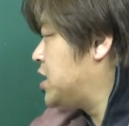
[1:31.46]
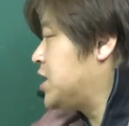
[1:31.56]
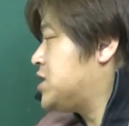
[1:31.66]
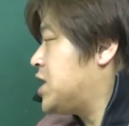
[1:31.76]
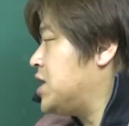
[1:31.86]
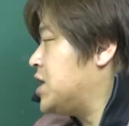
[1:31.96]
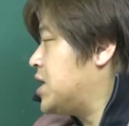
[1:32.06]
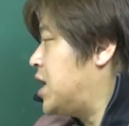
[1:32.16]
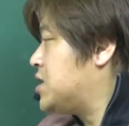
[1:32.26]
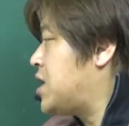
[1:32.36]

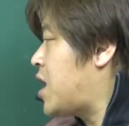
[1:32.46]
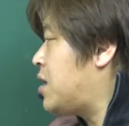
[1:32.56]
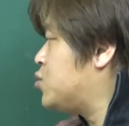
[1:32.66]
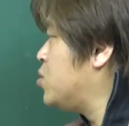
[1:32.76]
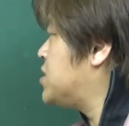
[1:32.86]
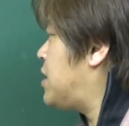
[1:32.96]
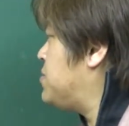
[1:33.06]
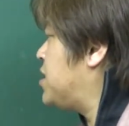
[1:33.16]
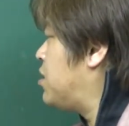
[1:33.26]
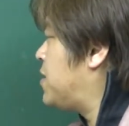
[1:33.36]
일치하니까 극한값 그
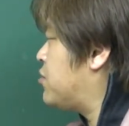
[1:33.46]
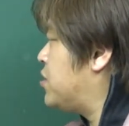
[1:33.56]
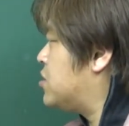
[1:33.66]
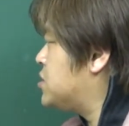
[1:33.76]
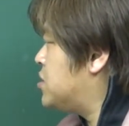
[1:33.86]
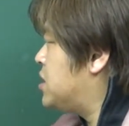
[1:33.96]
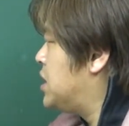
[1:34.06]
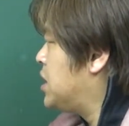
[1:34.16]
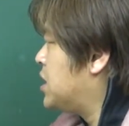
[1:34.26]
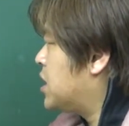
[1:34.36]
존재합니다. 얼마로 이것이요?
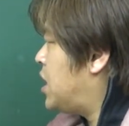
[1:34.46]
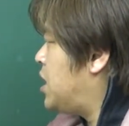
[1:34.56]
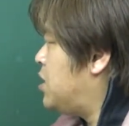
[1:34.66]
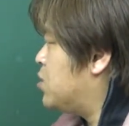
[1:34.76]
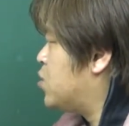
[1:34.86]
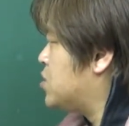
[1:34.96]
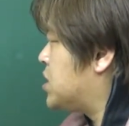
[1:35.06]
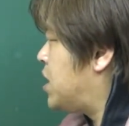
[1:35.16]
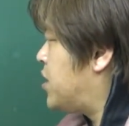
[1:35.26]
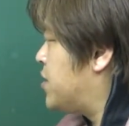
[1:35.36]
k로
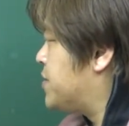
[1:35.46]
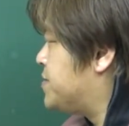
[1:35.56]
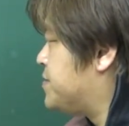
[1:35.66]
존재해요.